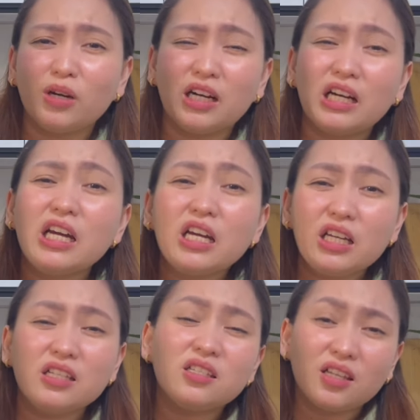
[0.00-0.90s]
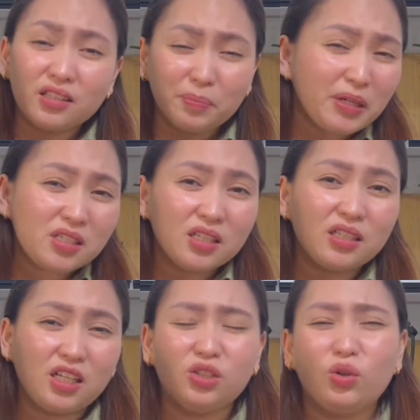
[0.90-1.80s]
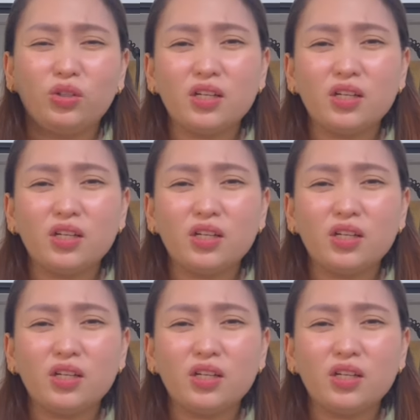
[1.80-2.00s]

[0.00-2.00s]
mga instant pansit canton.